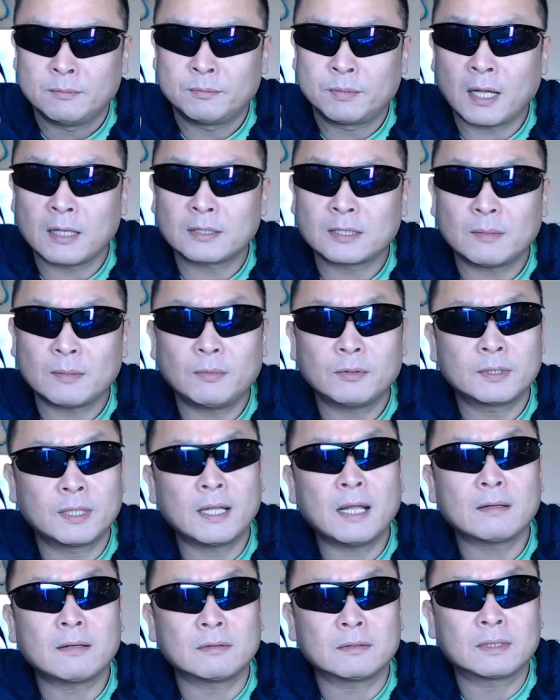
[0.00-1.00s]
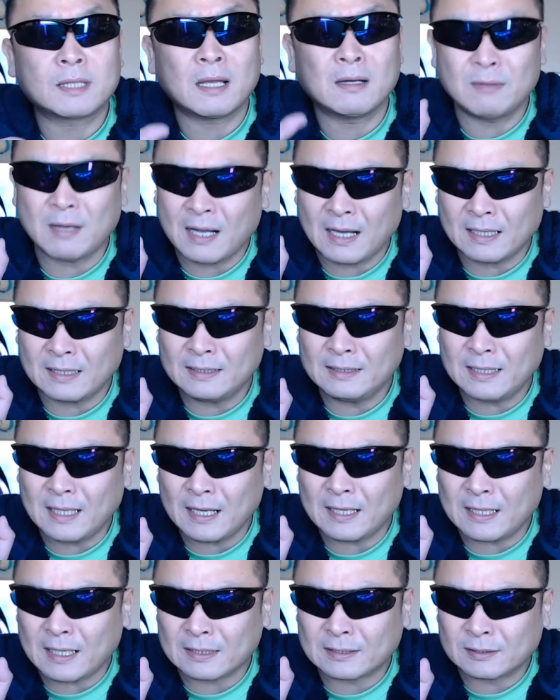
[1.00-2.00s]
ブラウザも出なくてわあ
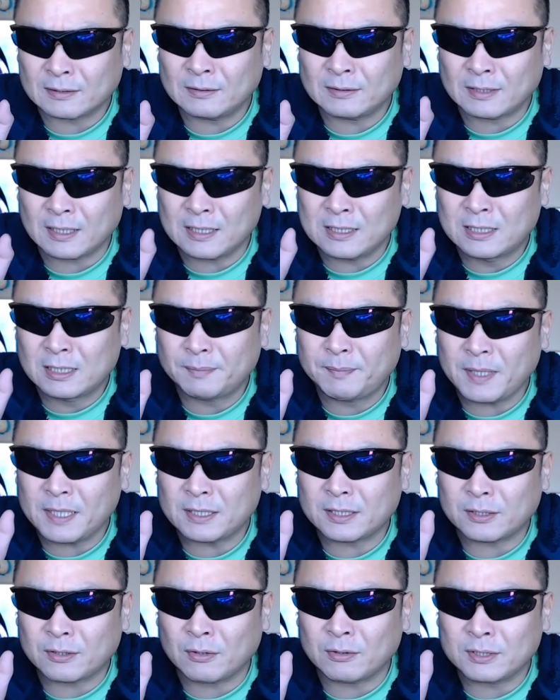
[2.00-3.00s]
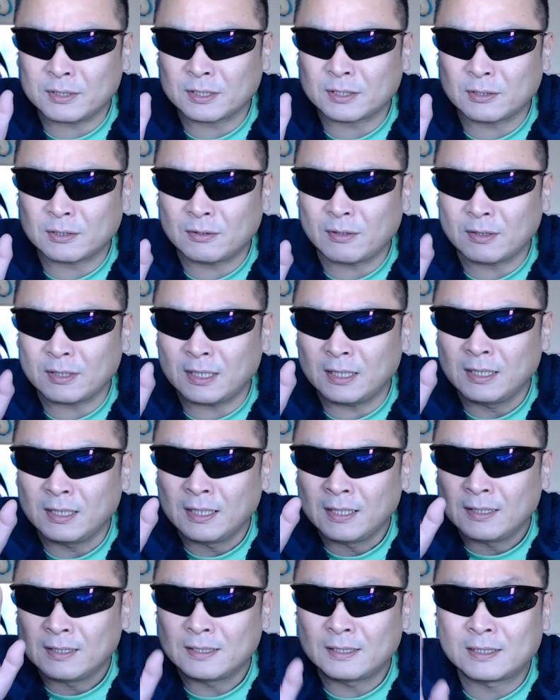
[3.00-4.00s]
イライラするって1ページ表示するのに
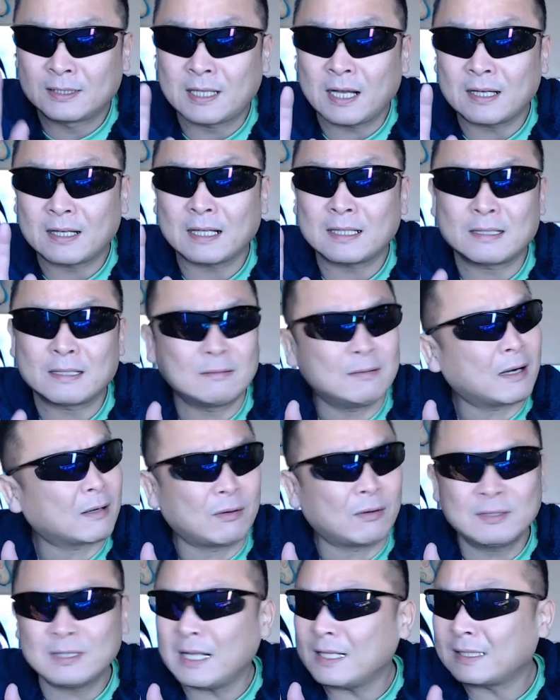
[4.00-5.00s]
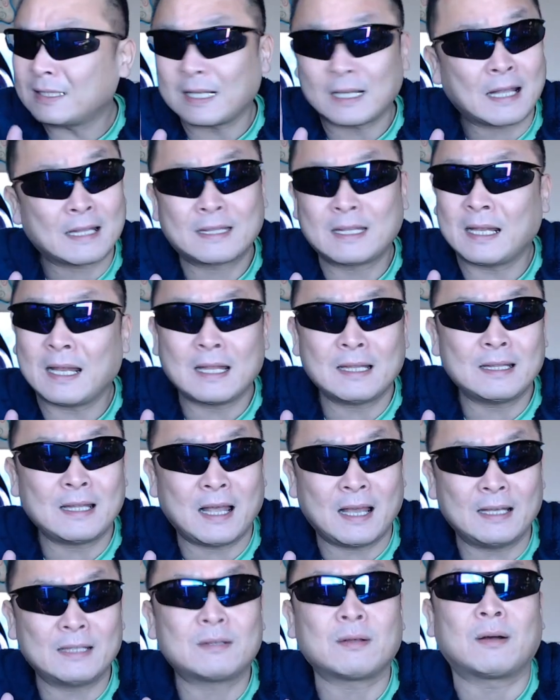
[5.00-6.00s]
時間かかってわこんなんじゃやってらん
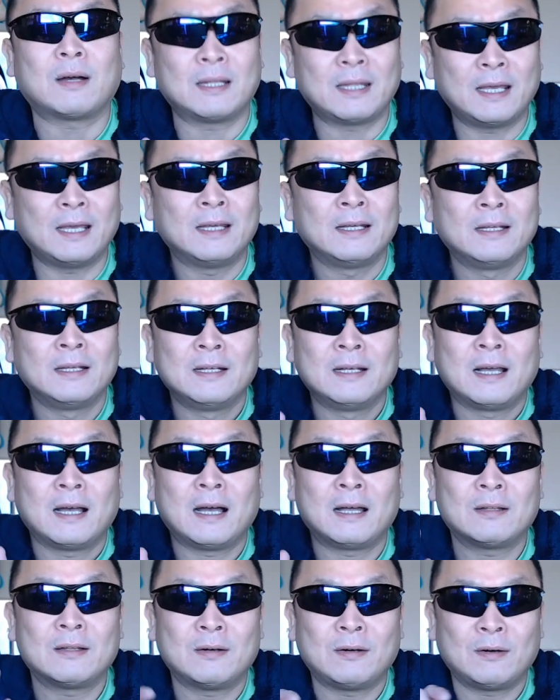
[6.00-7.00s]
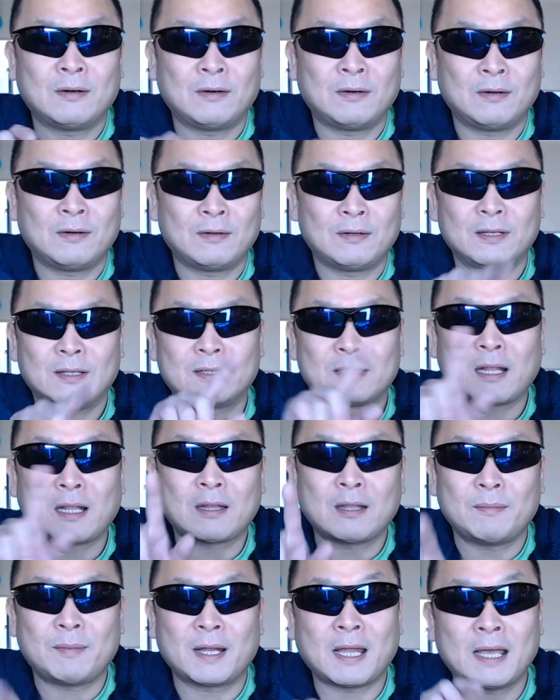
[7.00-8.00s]
ないとかねあの
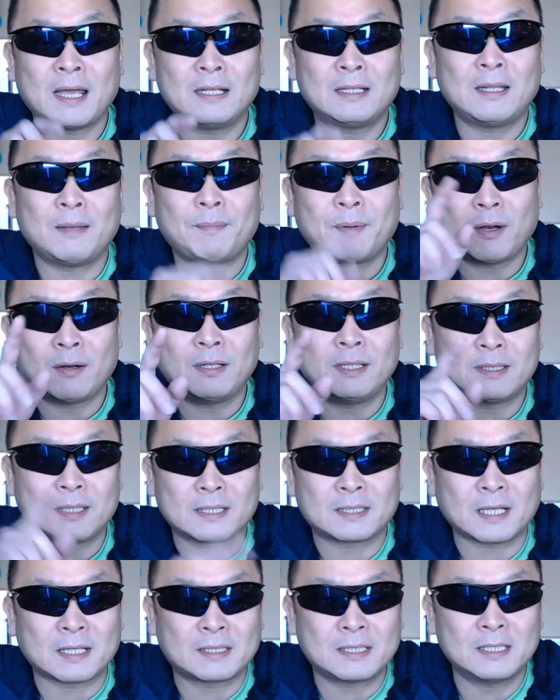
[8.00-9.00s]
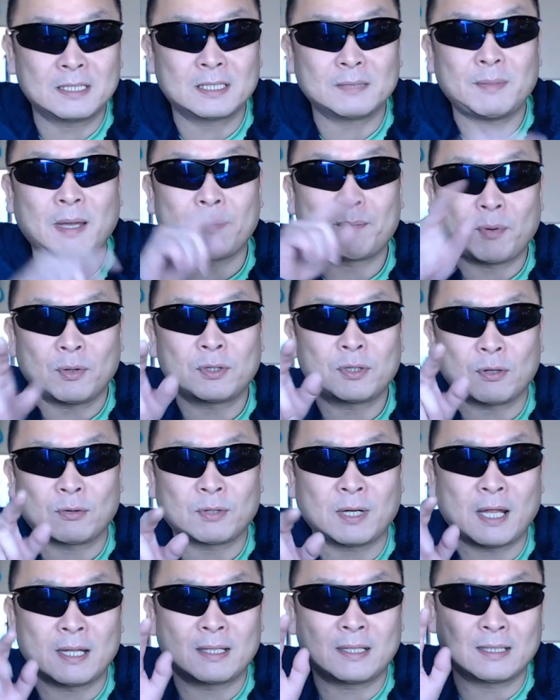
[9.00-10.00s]
例えば LINE でペロリンって写真一枚ポンって
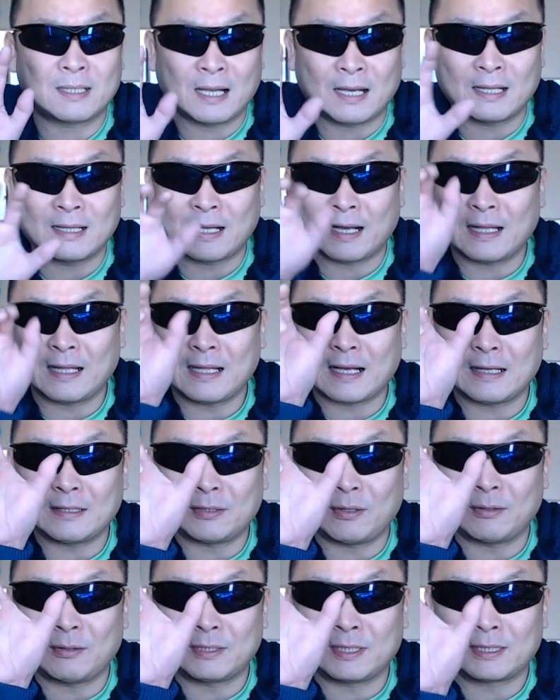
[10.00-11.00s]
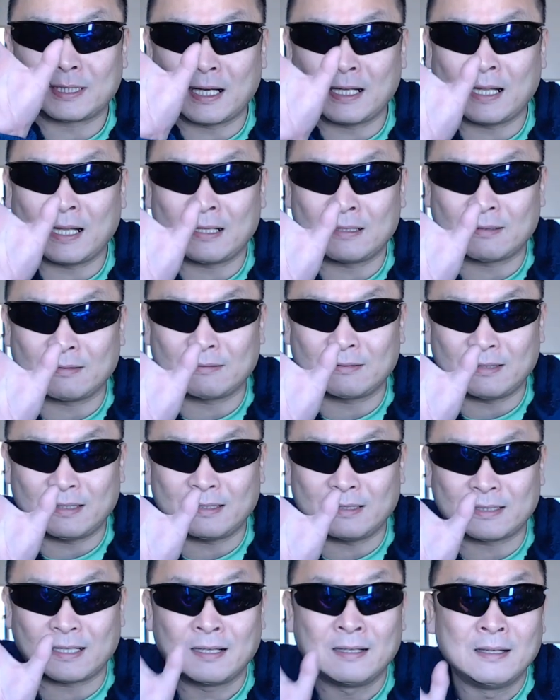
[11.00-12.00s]
送られてきたらなかなか表示されないってう
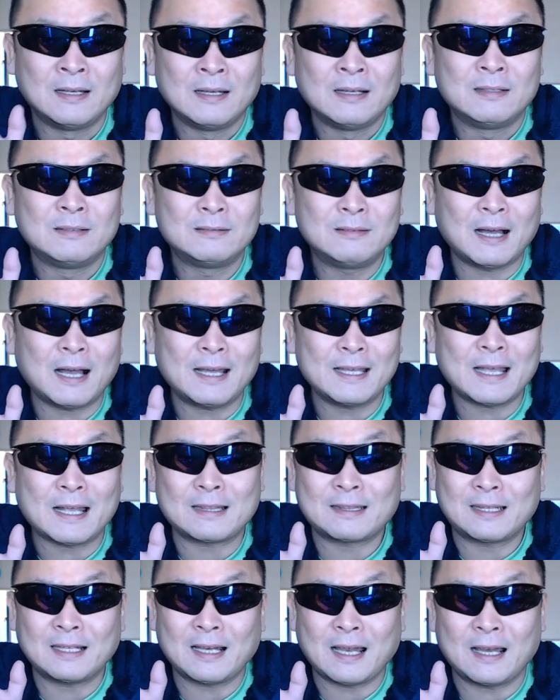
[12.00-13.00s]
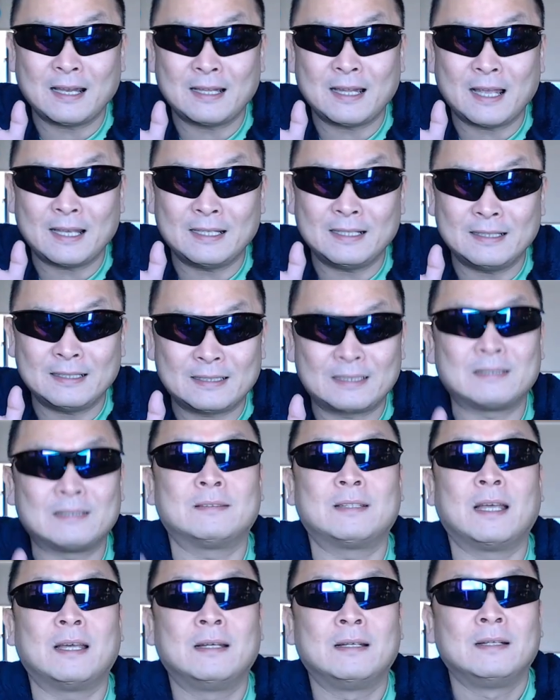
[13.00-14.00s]
わってうわやってられないって
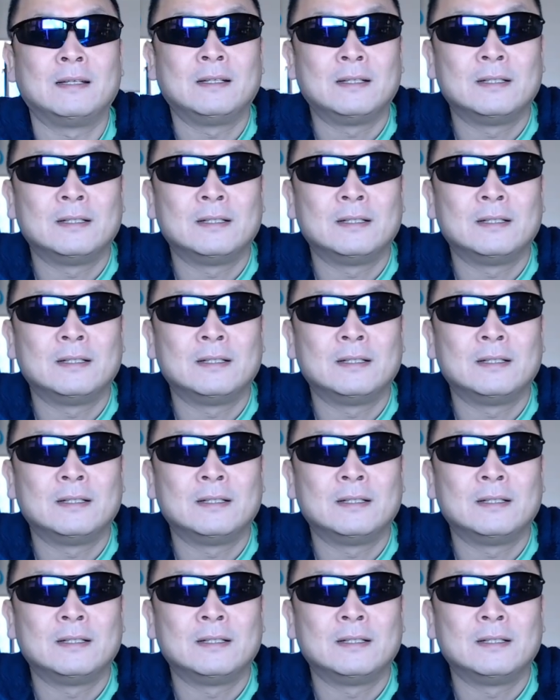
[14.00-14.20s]
いうね